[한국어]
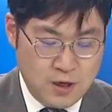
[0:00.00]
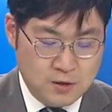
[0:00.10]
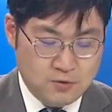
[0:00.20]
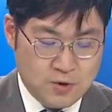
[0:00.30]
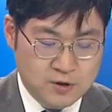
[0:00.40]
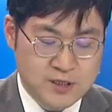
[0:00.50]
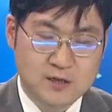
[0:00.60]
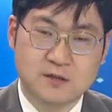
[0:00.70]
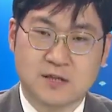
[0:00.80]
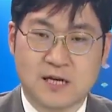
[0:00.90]
또
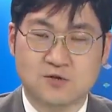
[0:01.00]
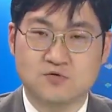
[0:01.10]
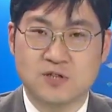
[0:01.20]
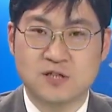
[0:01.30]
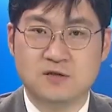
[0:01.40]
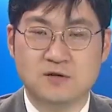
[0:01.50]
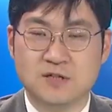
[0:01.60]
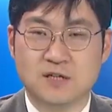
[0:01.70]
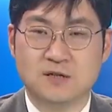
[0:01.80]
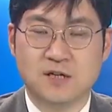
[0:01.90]
경찰은 단순
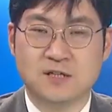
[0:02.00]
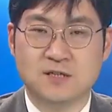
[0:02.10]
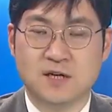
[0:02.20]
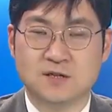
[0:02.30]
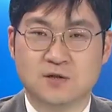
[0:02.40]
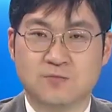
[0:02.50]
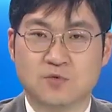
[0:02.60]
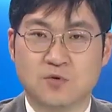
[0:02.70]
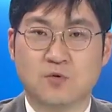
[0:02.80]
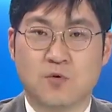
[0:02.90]
시청자들의 신상
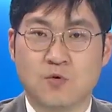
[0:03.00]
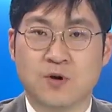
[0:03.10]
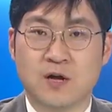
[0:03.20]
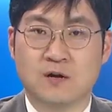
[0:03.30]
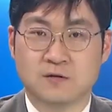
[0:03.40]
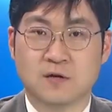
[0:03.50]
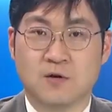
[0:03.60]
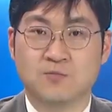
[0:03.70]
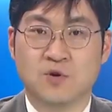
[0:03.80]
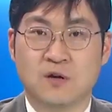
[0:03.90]
정보도 공개할 것을
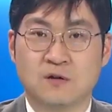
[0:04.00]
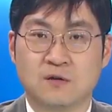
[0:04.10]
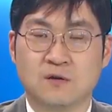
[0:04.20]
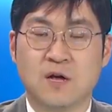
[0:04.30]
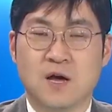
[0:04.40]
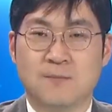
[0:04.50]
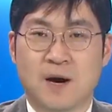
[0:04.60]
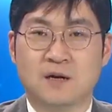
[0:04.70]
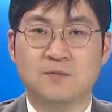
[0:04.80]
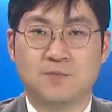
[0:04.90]
검토하는 등
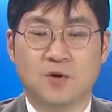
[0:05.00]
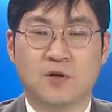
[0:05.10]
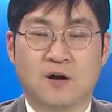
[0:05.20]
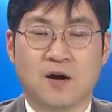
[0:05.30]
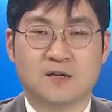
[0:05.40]
많은 변화가